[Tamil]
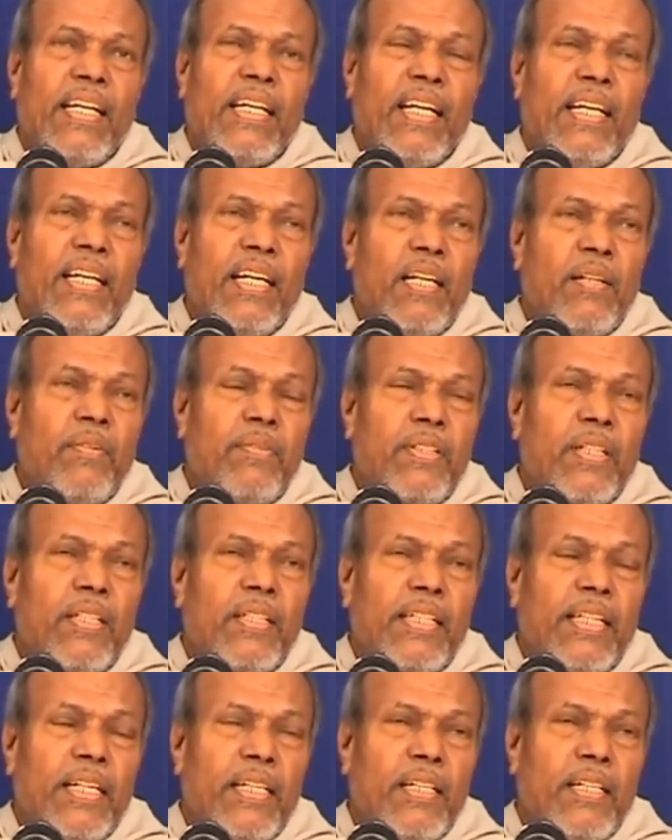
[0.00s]
என்னிடம் இருக்கிற
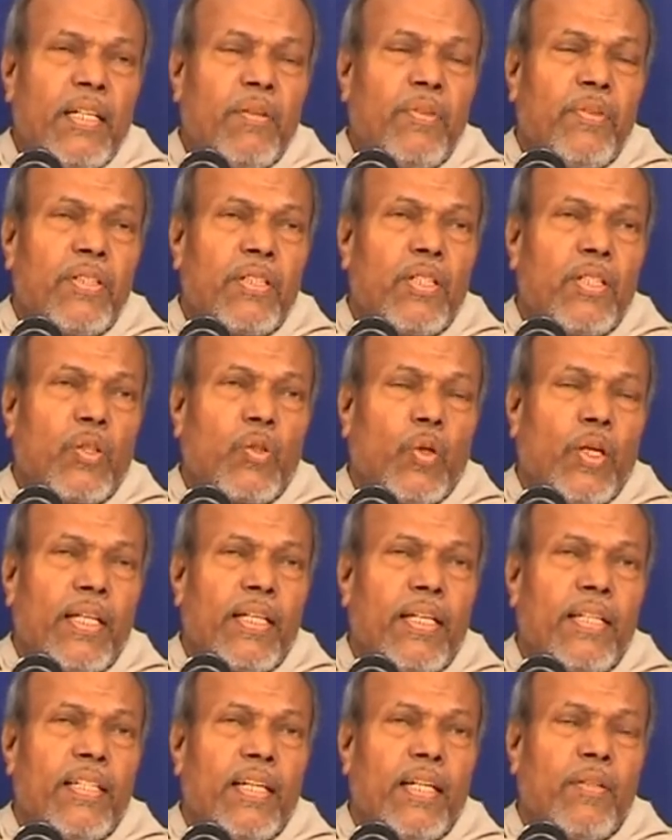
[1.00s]
என்னிடம் இருக்கிற
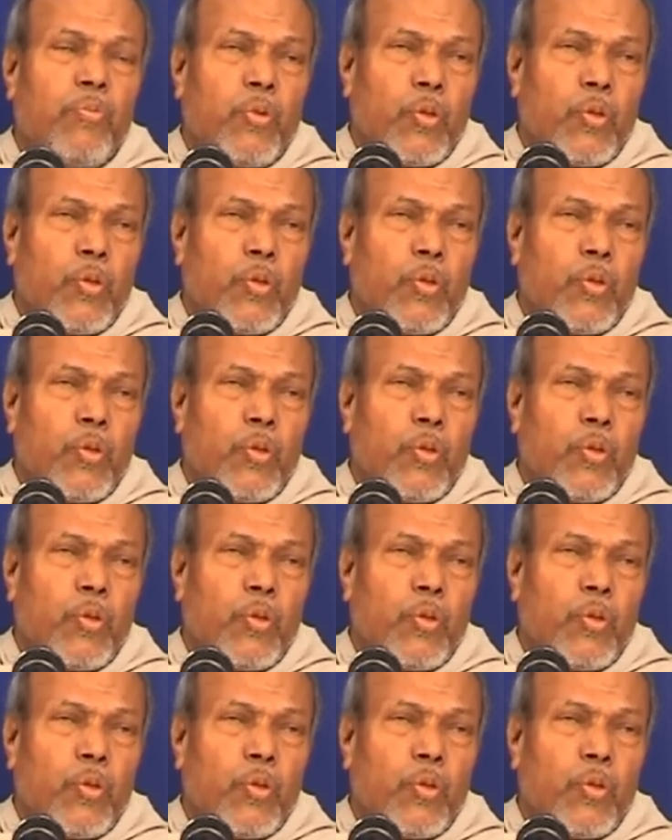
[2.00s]
கொனைக்கேடுகளை